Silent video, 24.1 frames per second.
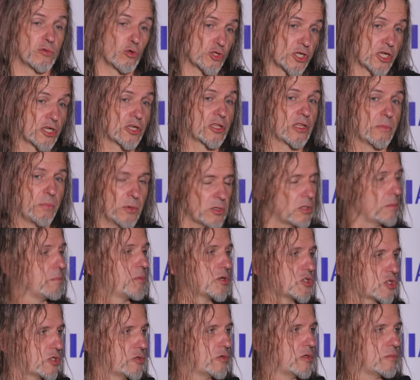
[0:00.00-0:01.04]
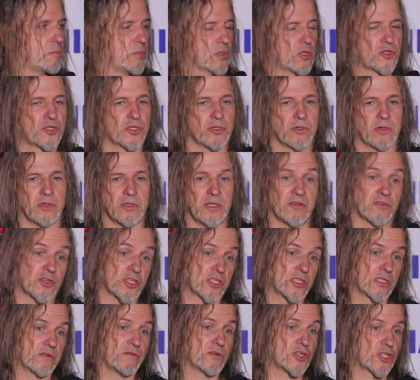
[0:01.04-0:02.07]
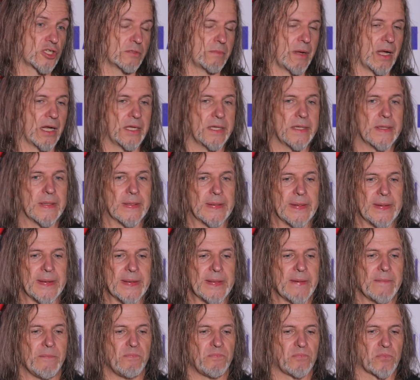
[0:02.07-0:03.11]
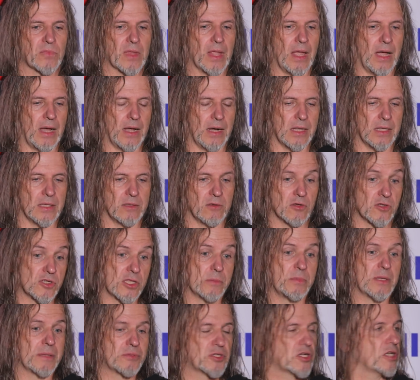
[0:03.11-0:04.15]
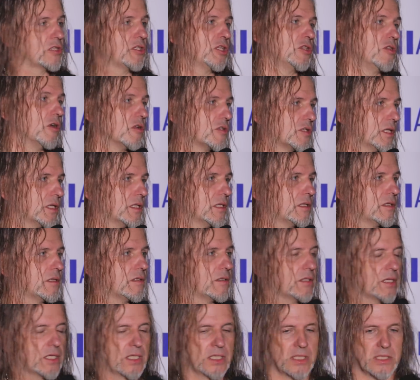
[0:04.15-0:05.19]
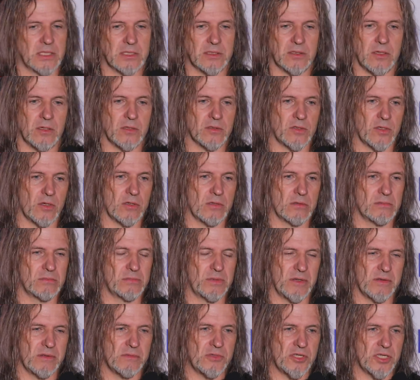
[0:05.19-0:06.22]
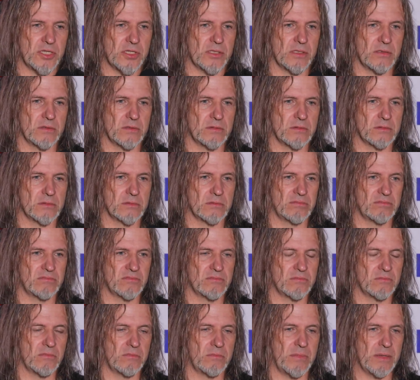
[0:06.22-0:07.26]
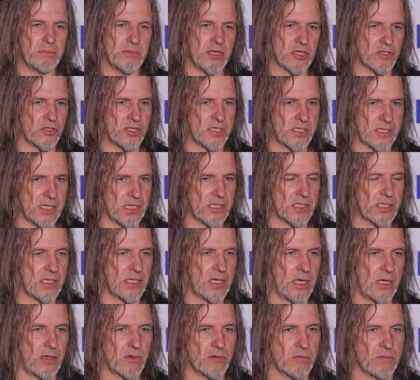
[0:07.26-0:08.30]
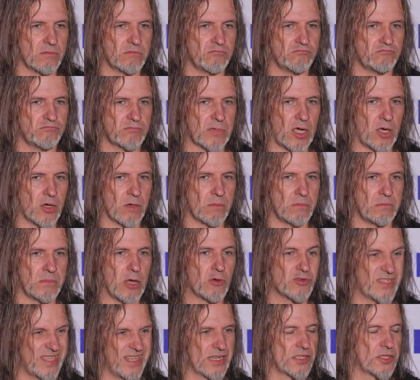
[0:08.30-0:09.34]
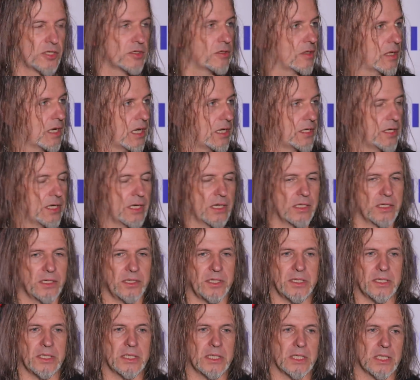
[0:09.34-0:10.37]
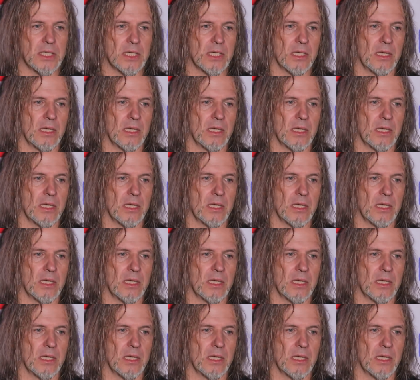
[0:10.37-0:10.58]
Różnie się to potem potoczyło, nie wszyscy wytrzymali ale no, gdyby na przykład nie docent, nie, no, to powiem Ci, we mnie aż to jest serce, a on, on miał serce do grania i